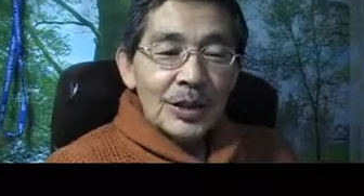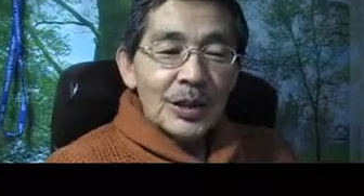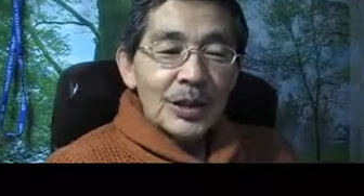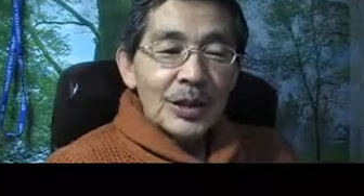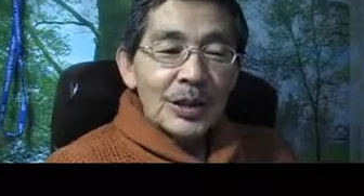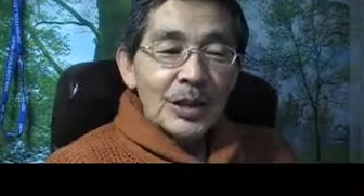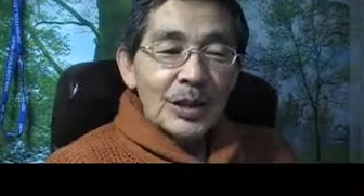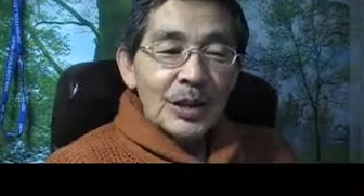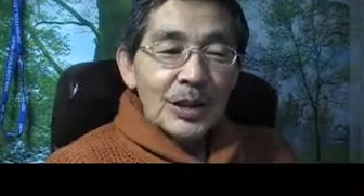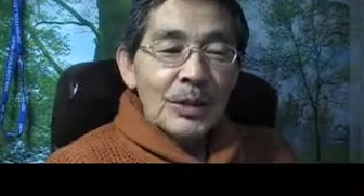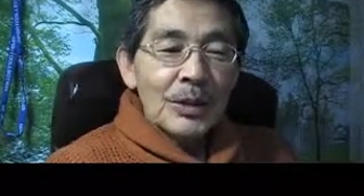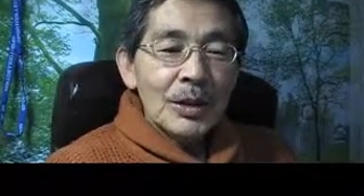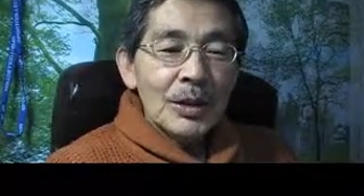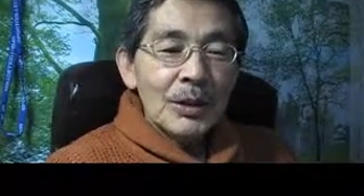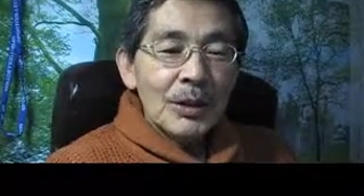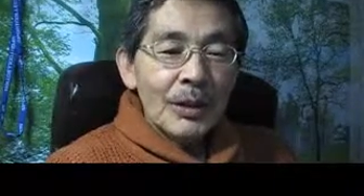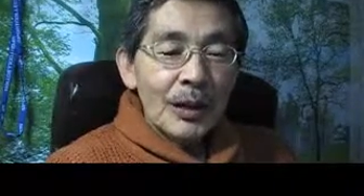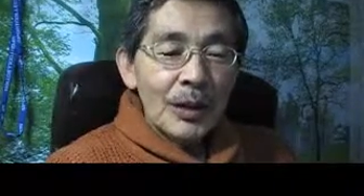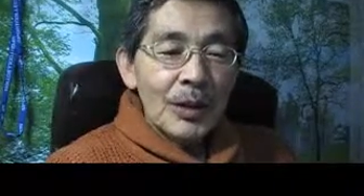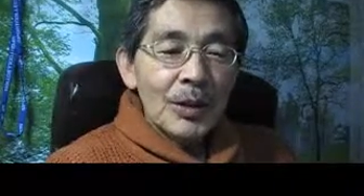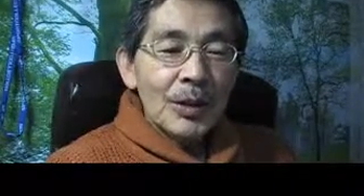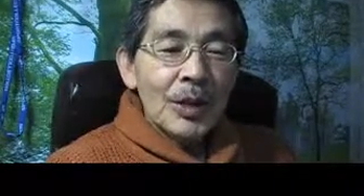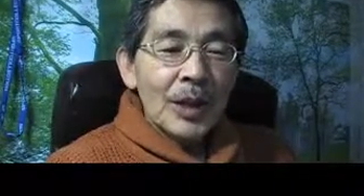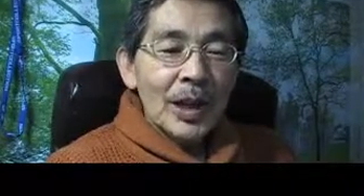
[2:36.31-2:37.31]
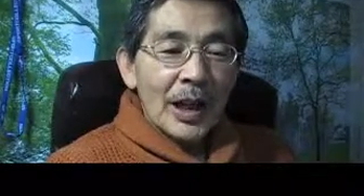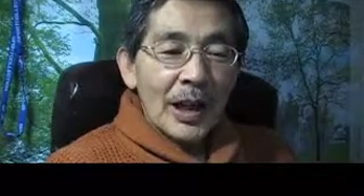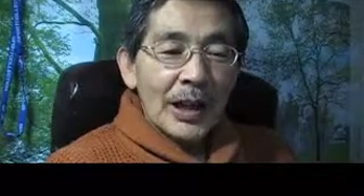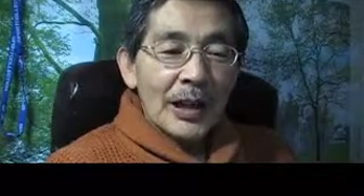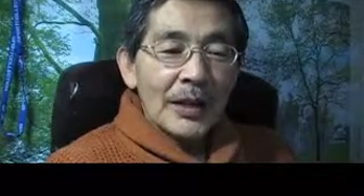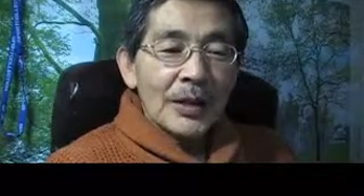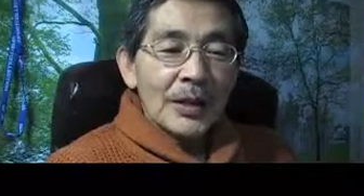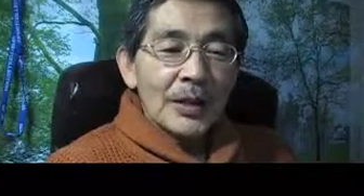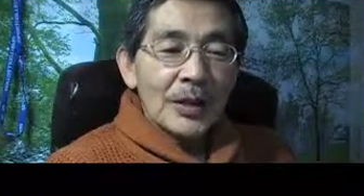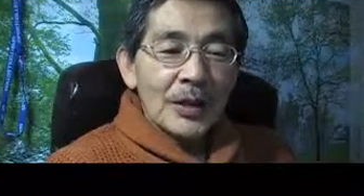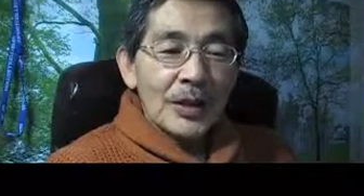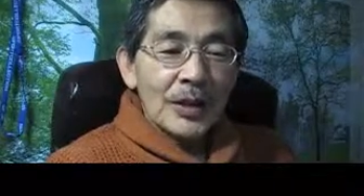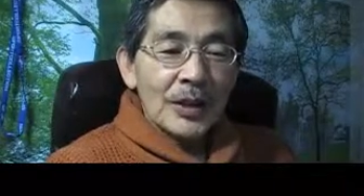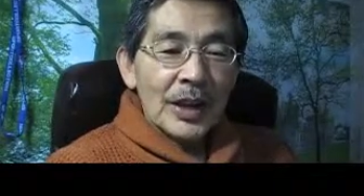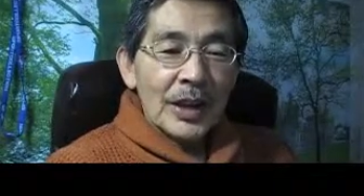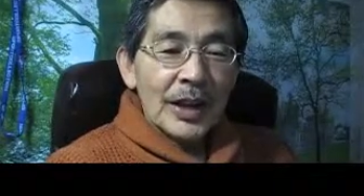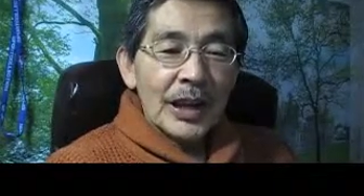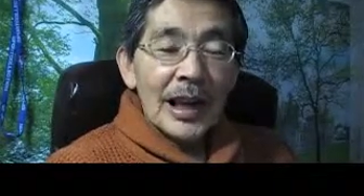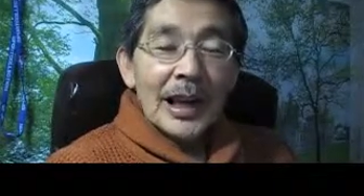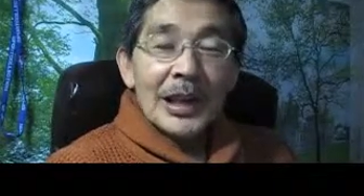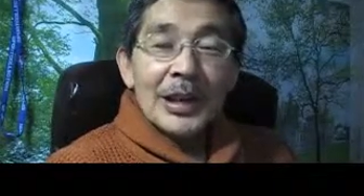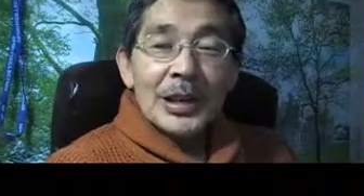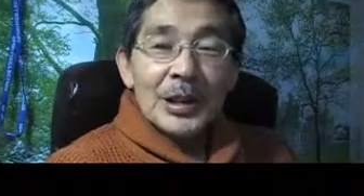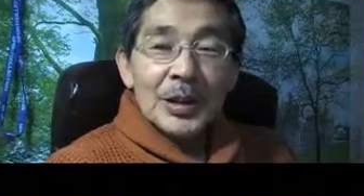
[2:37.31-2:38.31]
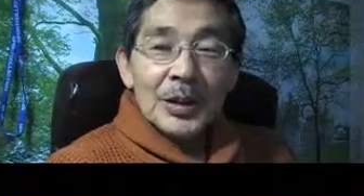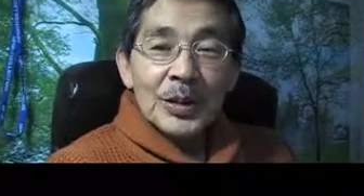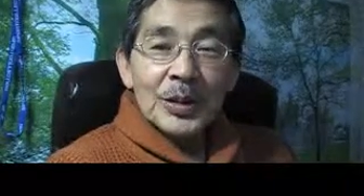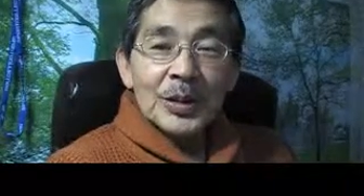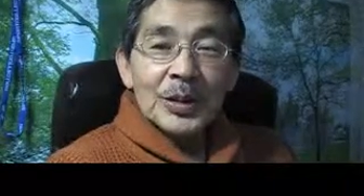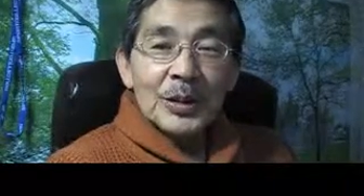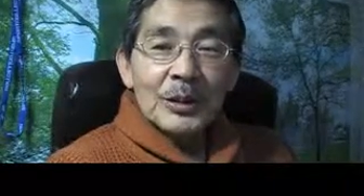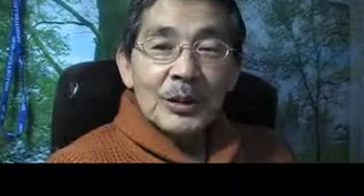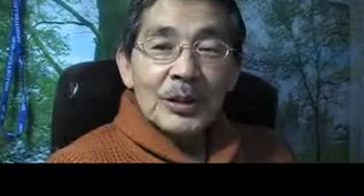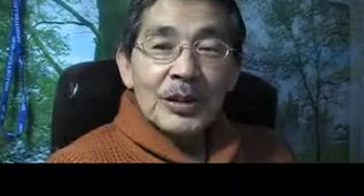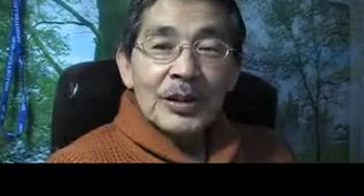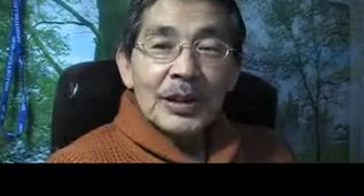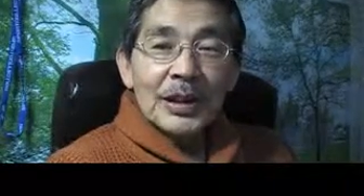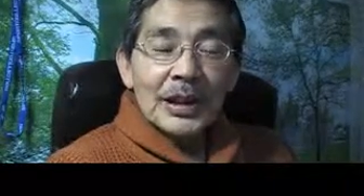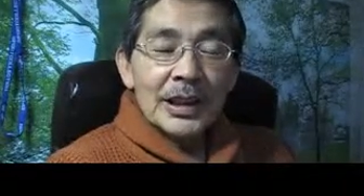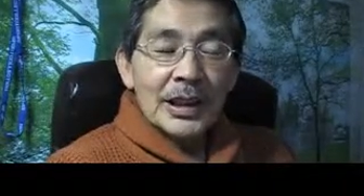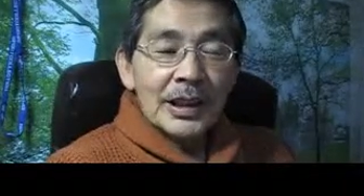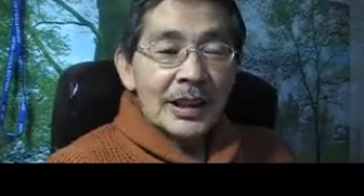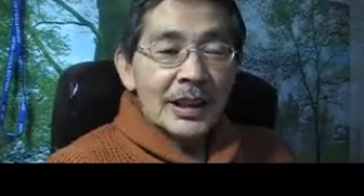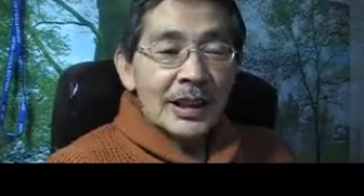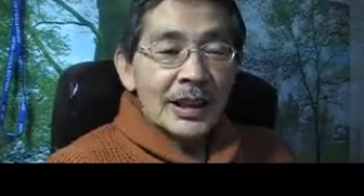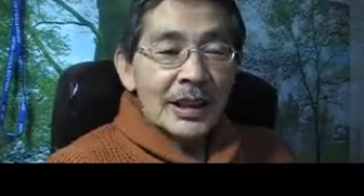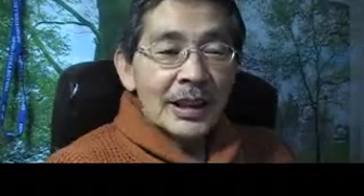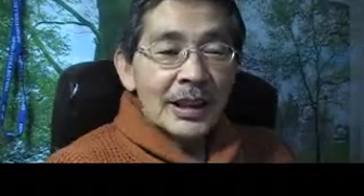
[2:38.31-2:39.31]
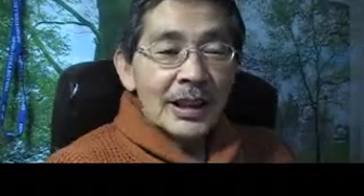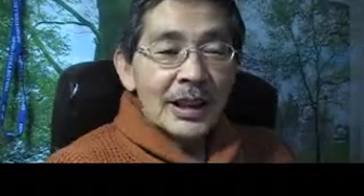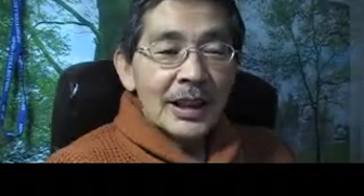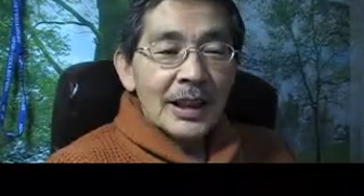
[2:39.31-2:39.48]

そういう意味ではおおらかと言いますか、寛容と言いますかね、